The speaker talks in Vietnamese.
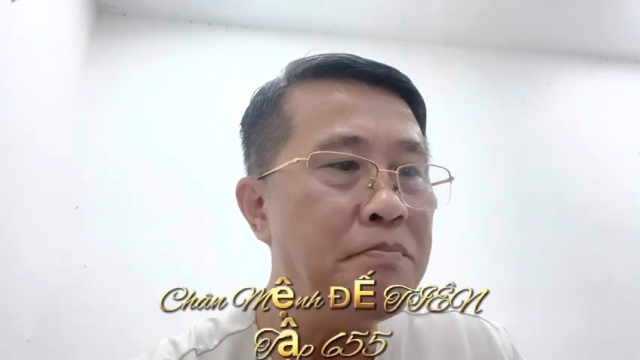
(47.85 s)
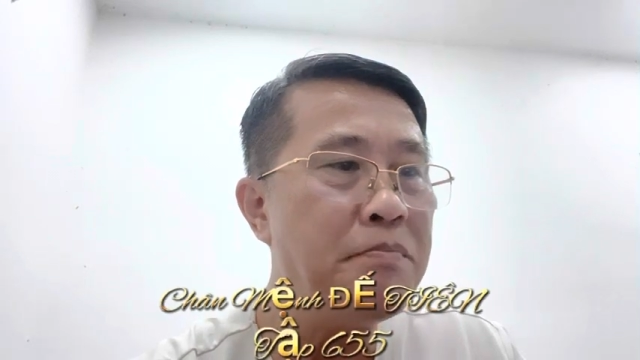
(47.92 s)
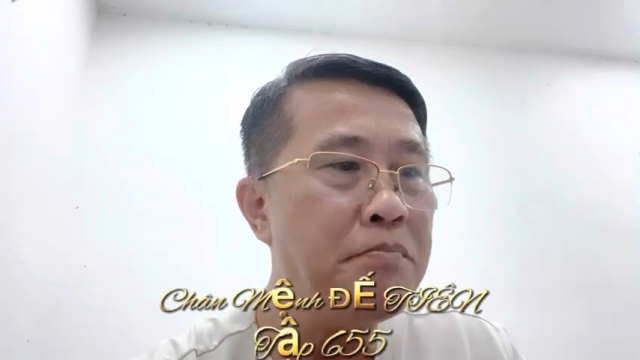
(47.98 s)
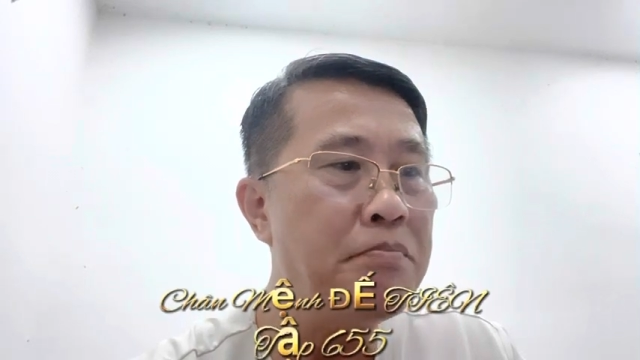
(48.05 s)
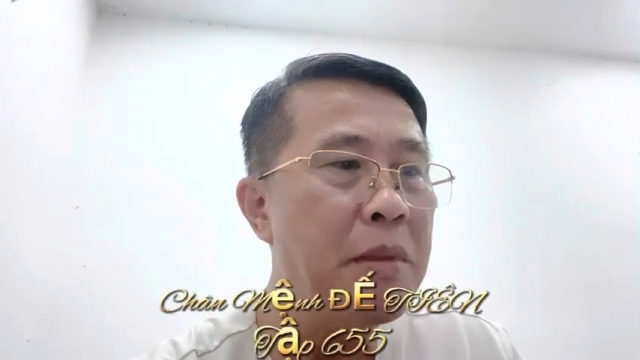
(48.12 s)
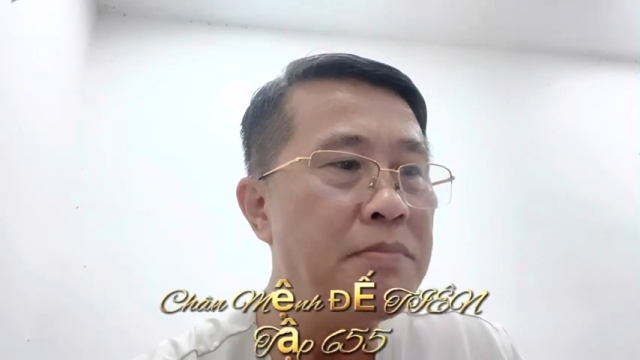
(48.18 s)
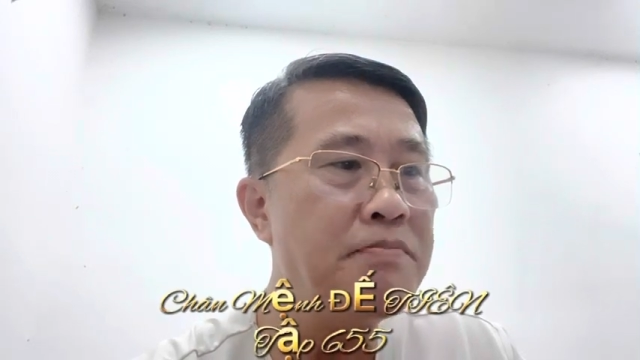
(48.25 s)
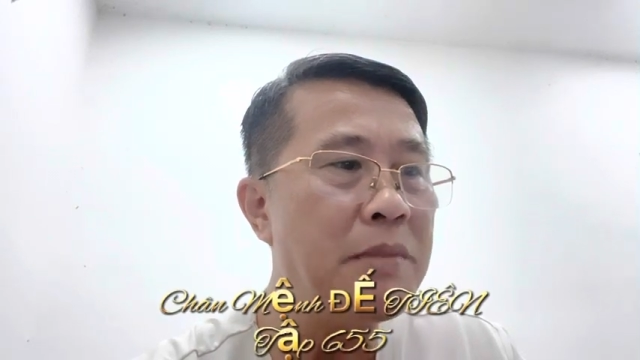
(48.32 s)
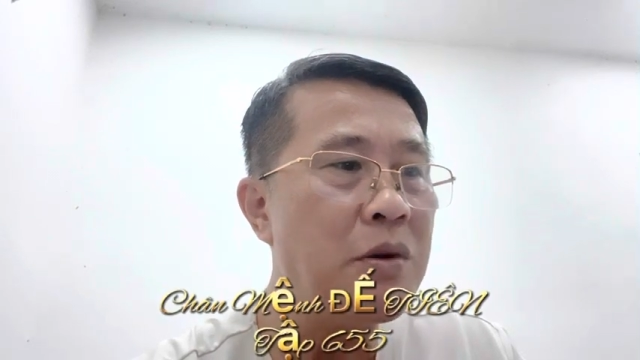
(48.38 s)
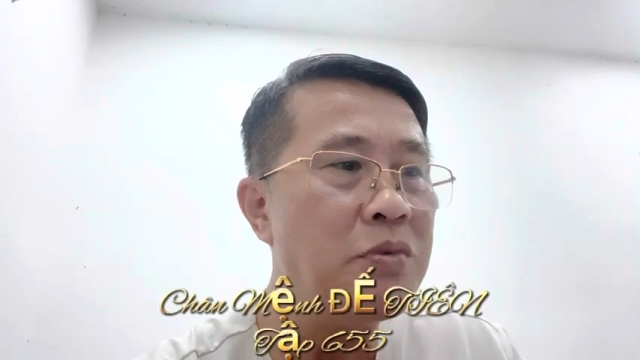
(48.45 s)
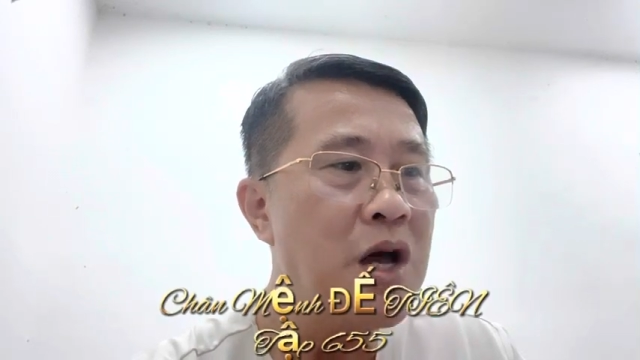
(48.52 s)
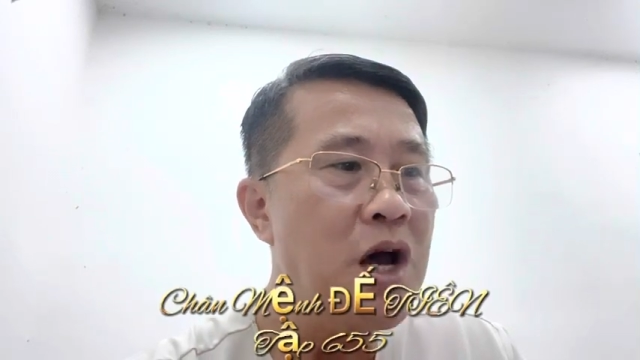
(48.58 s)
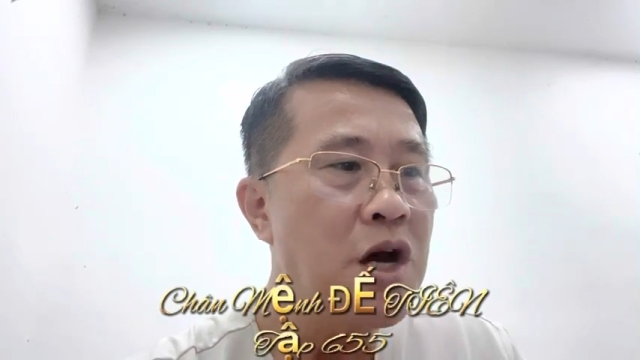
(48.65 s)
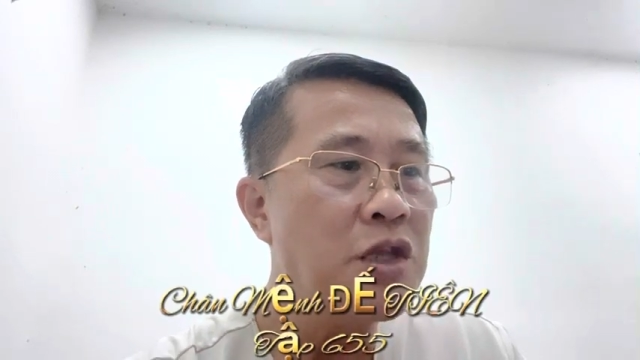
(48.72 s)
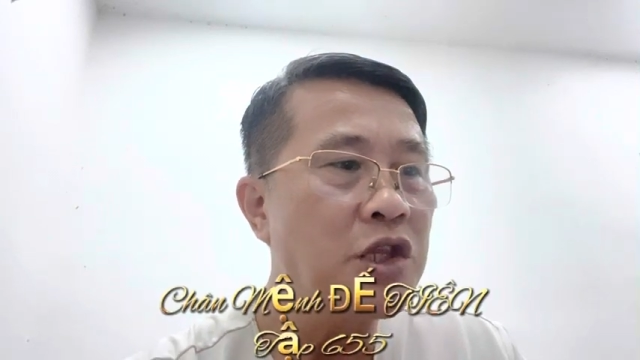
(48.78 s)
mênh mông,
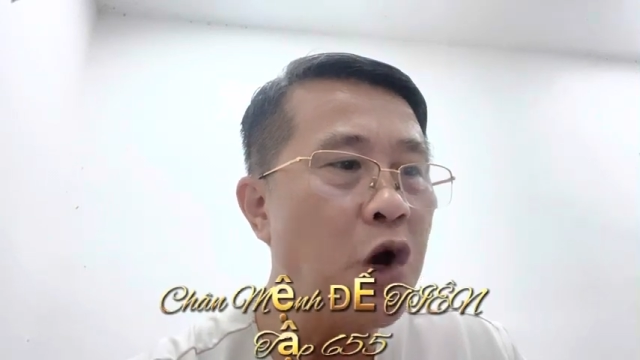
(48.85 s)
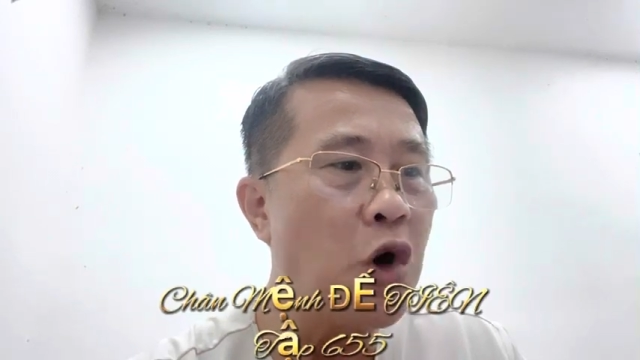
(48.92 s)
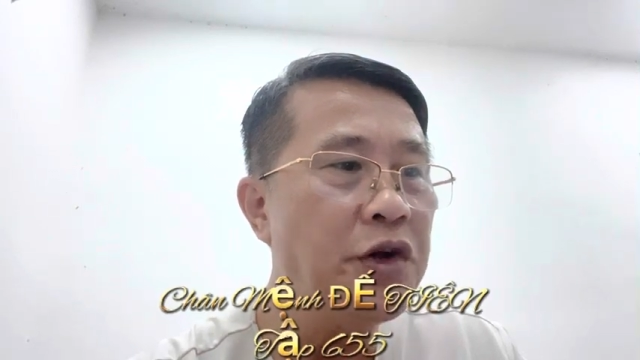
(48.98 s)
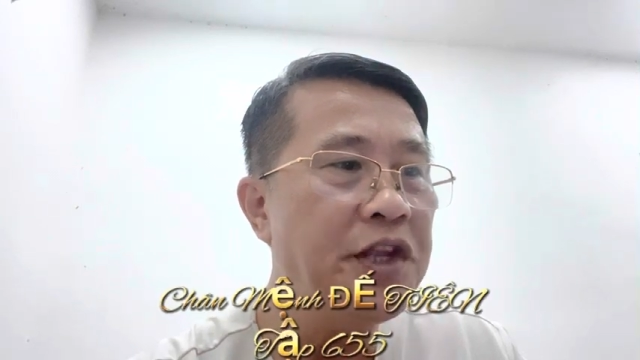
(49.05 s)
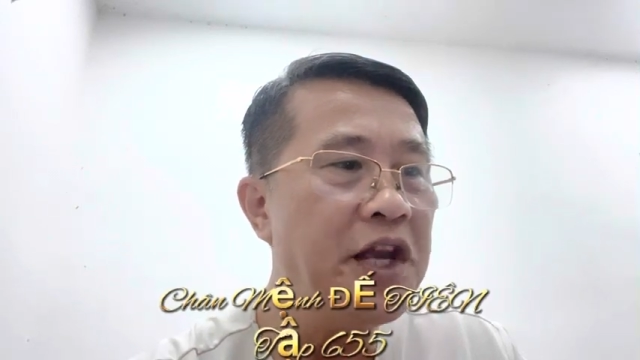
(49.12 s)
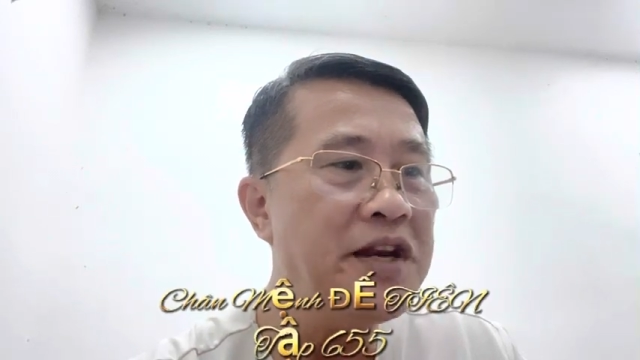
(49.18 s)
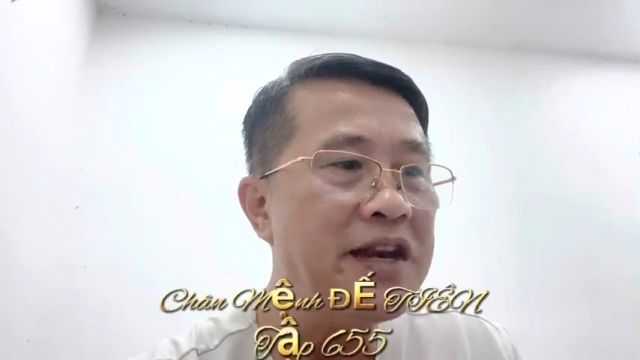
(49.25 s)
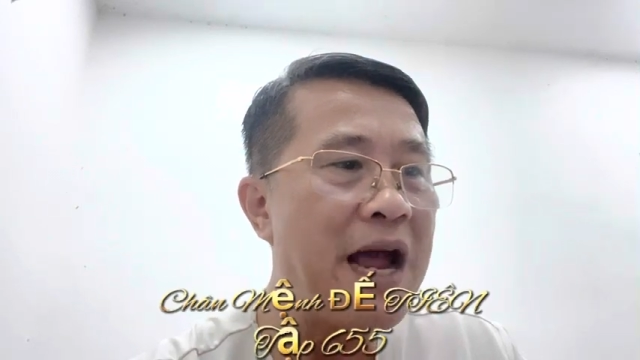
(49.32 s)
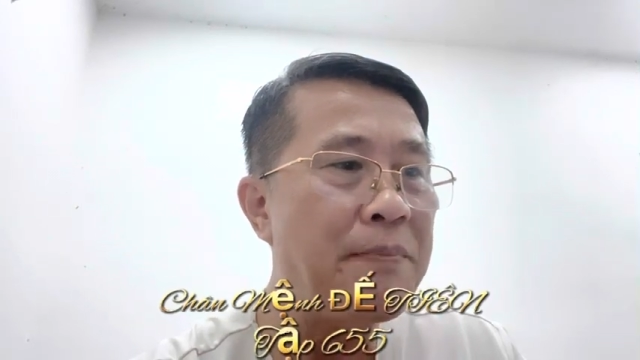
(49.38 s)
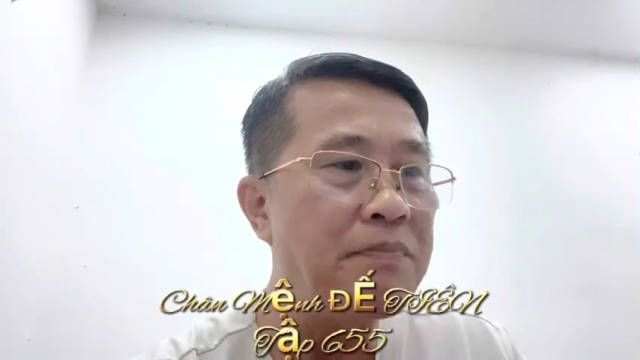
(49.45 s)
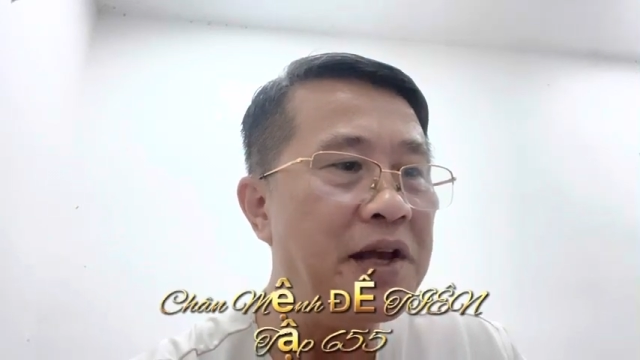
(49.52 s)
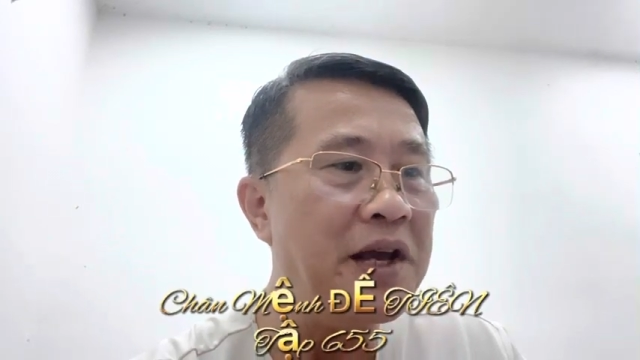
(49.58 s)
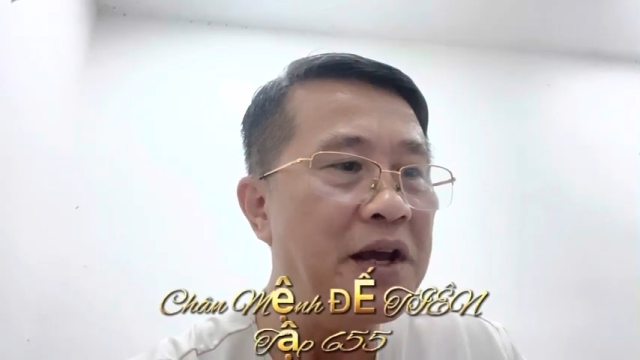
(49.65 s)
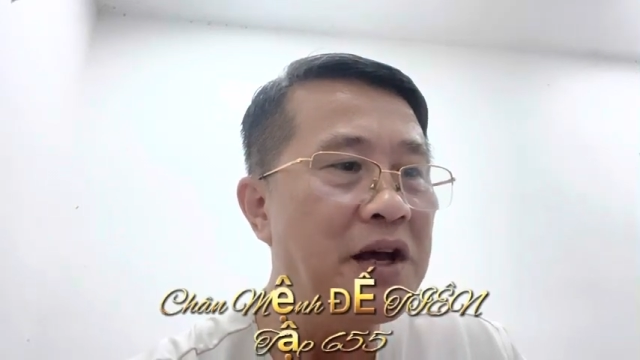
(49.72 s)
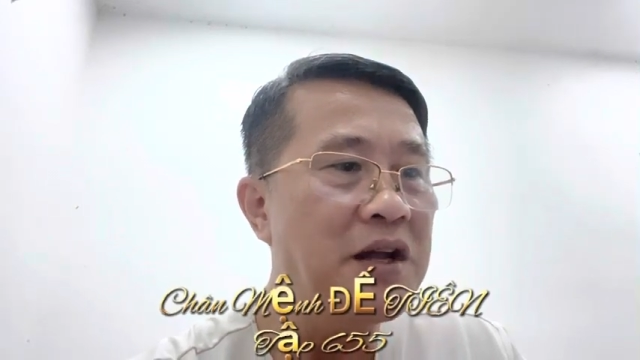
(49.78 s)
thôn thiên nạp
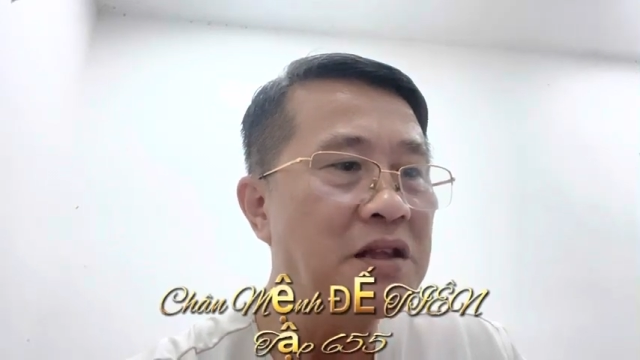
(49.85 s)
địa,